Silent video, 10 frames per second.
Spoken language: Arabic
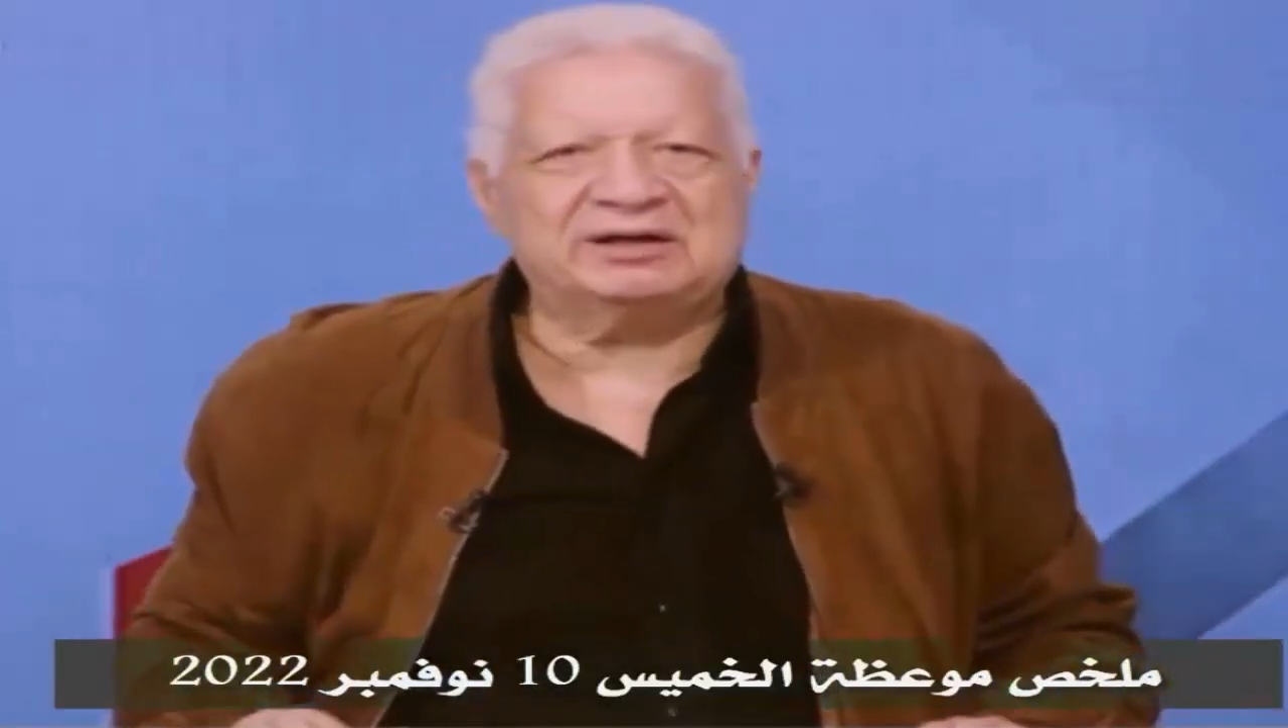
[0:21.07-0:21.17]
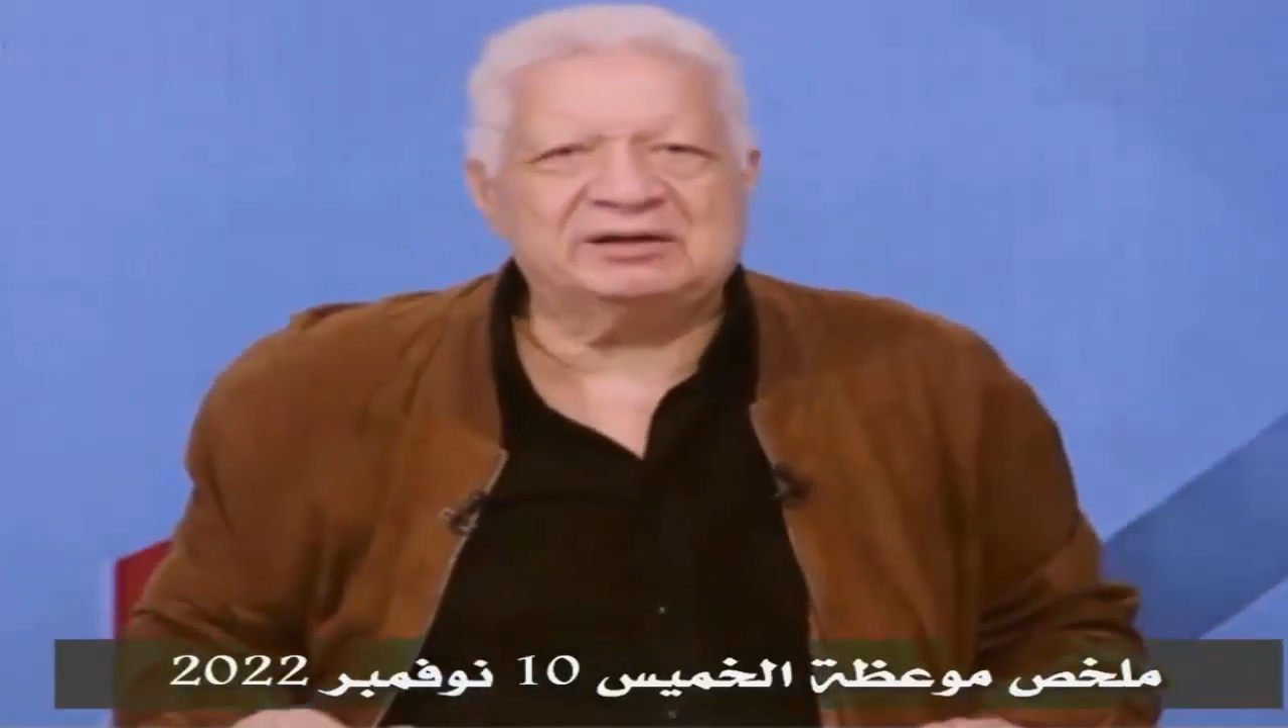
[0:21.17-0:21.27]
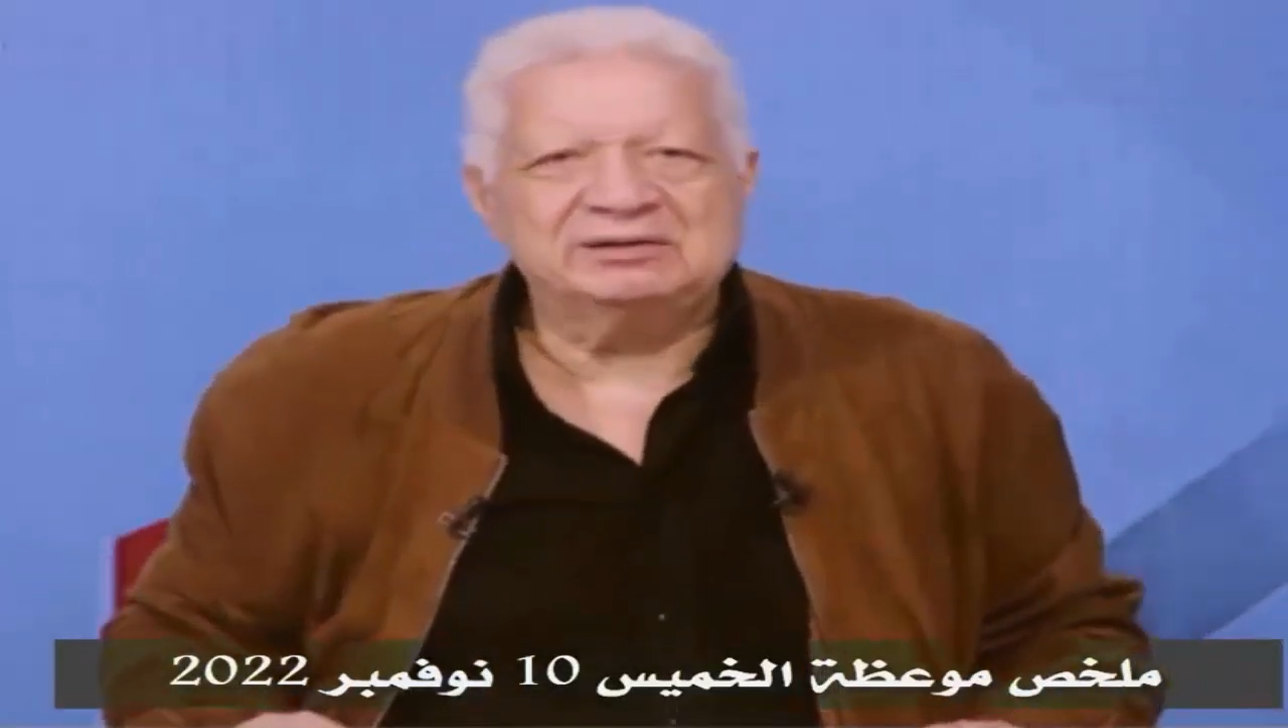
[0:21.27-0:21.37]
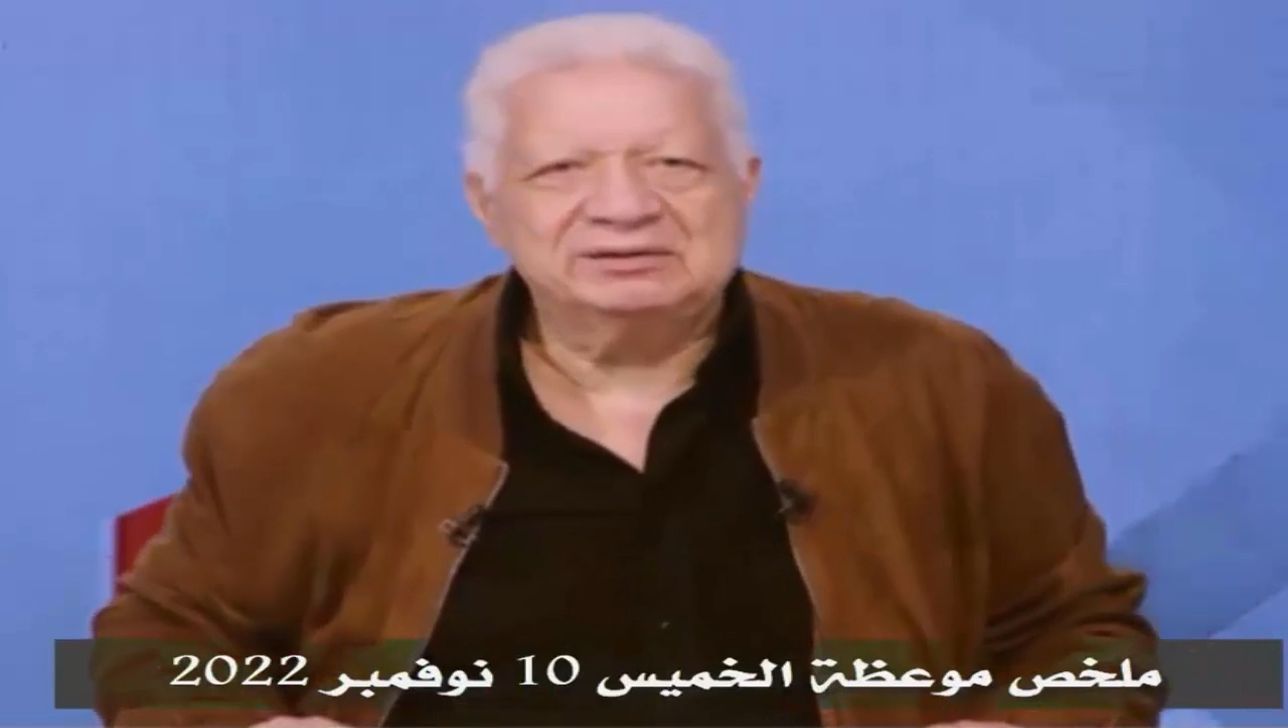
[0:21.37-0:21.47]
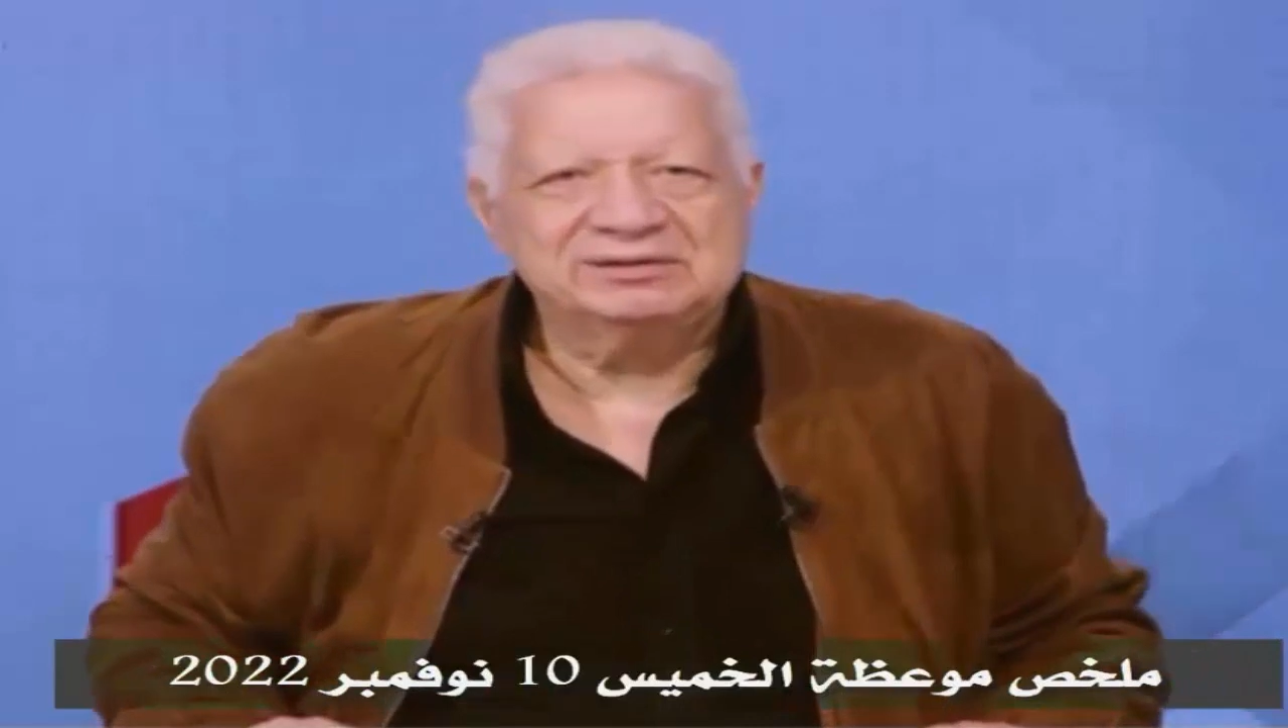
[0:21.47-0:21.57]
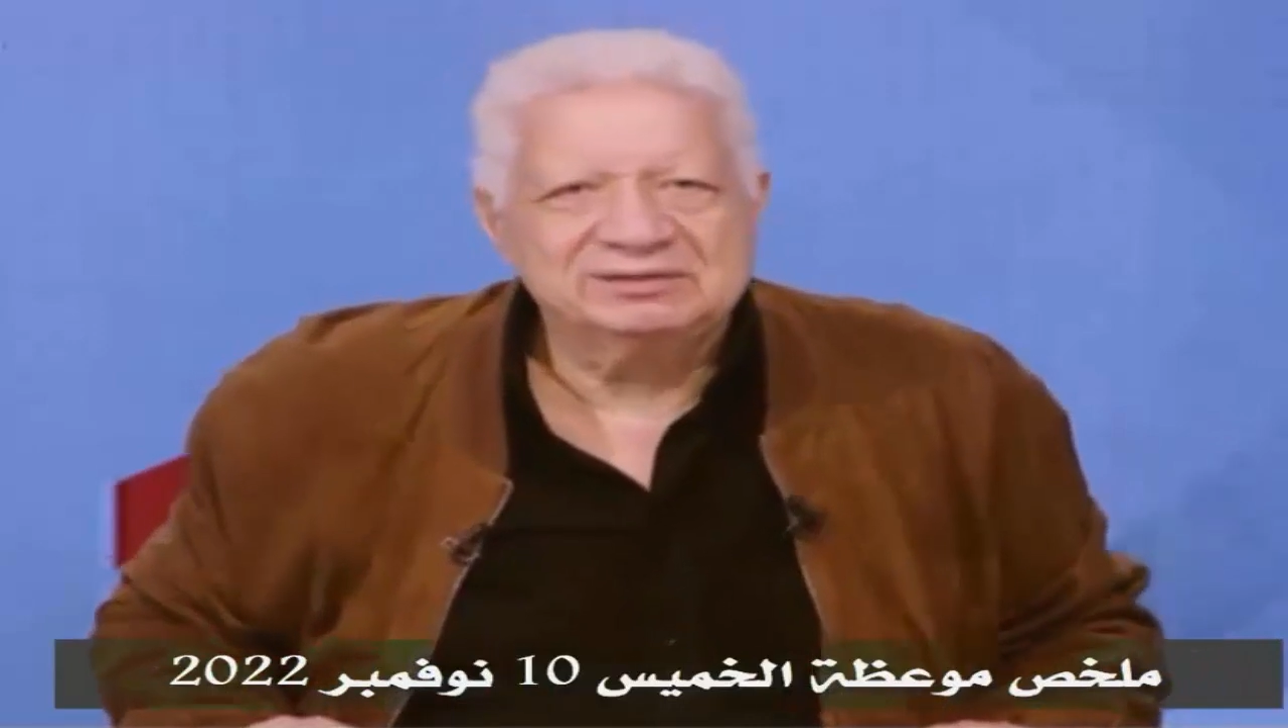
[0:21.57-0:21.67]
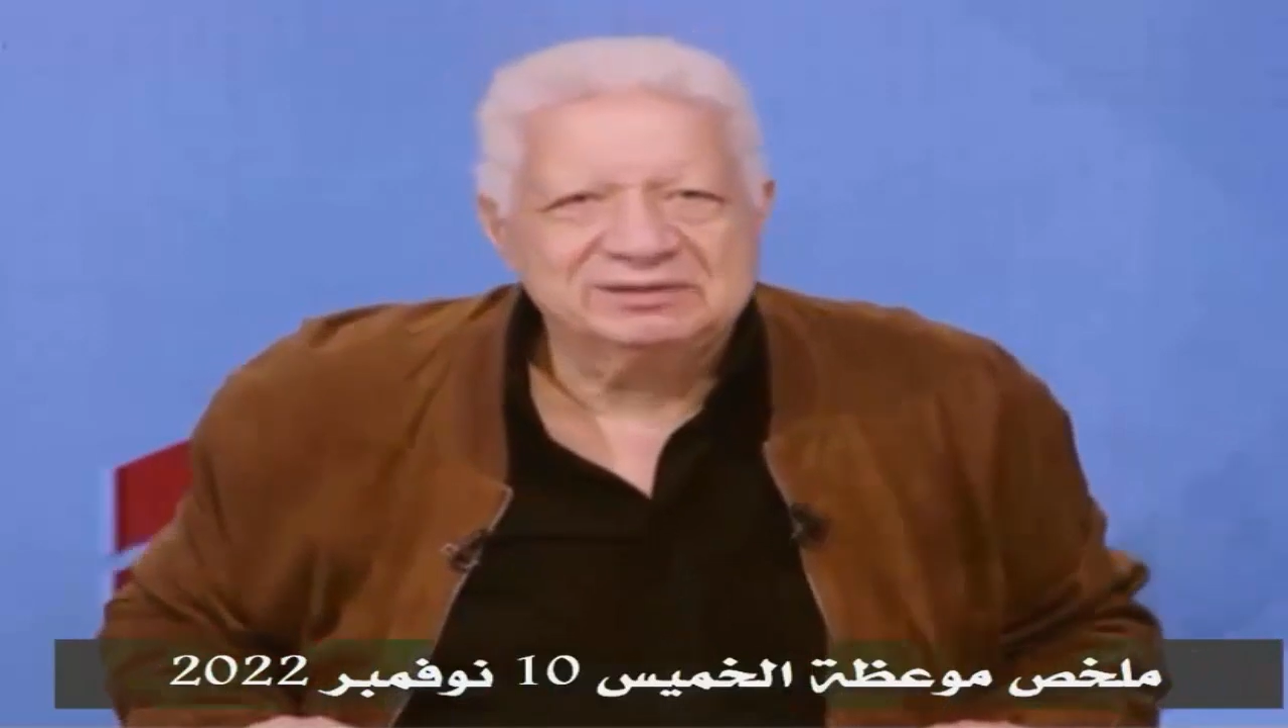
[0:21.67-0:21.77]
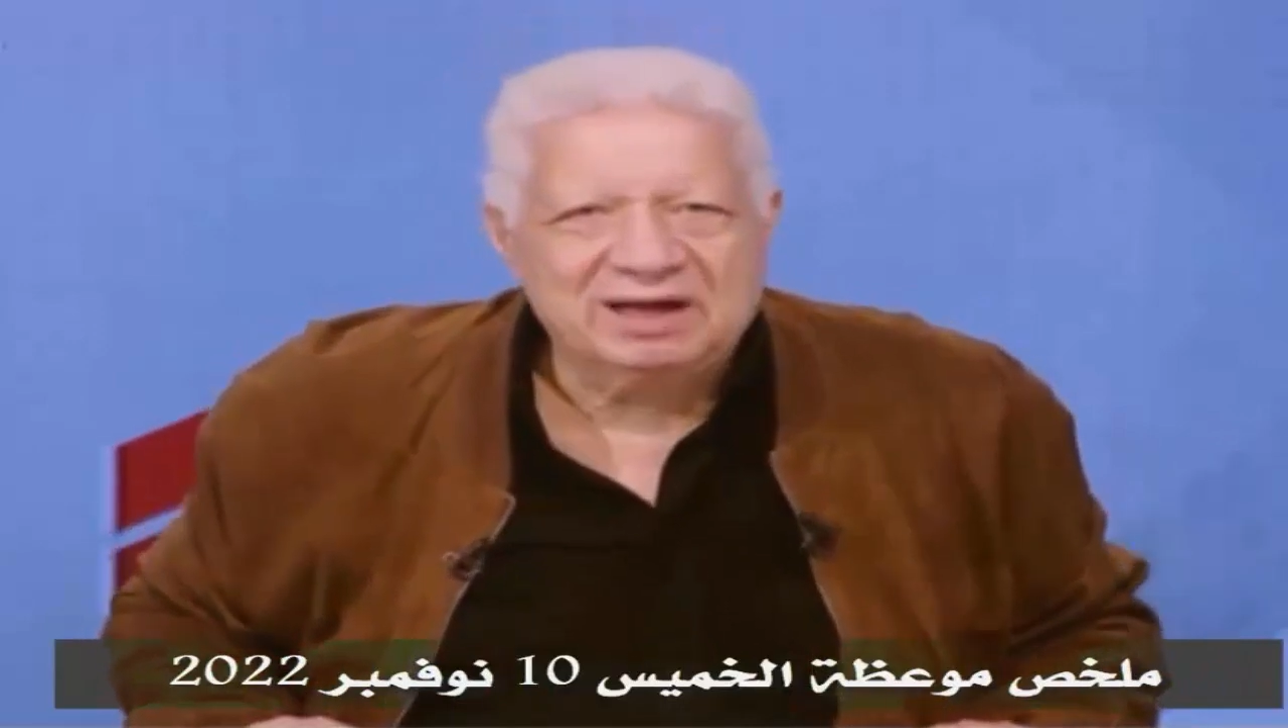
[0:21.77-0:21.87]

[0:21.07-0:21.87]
منك